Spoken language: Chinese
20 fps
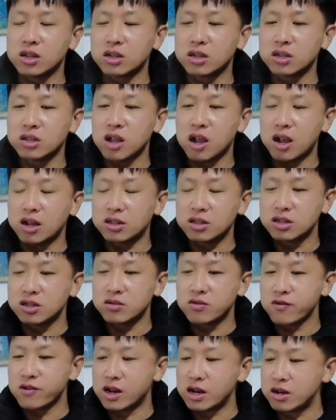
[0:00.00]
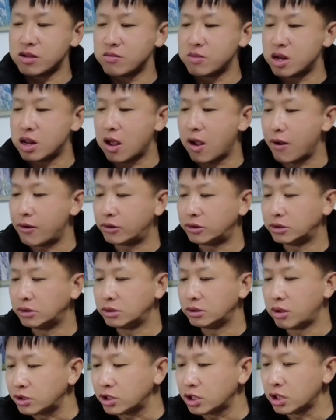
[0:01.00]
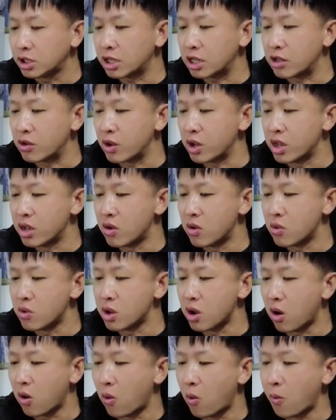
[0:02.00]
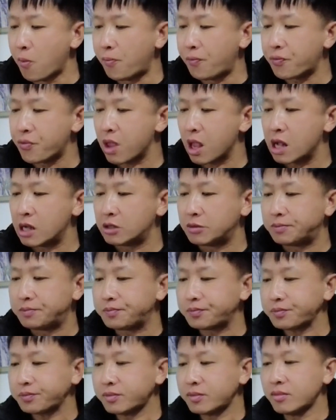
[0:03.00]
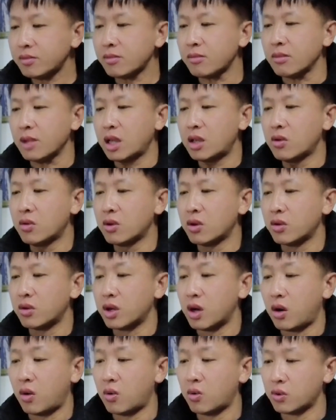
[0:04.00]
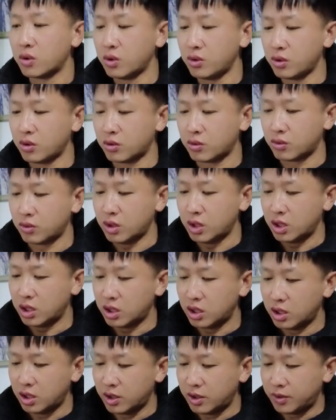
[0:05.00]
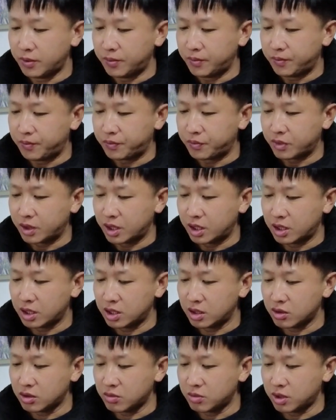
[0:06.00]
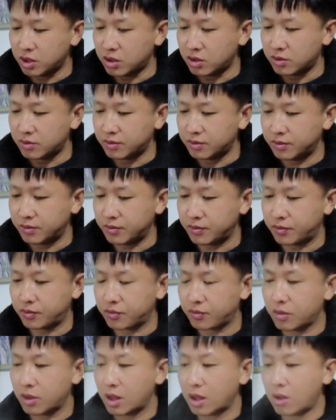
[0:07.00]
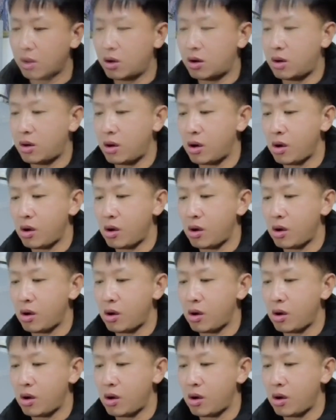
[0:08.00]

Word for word: 这个汤进饭里面来，这个感觉有油，又有油又有那个叫什么？应该都是油多，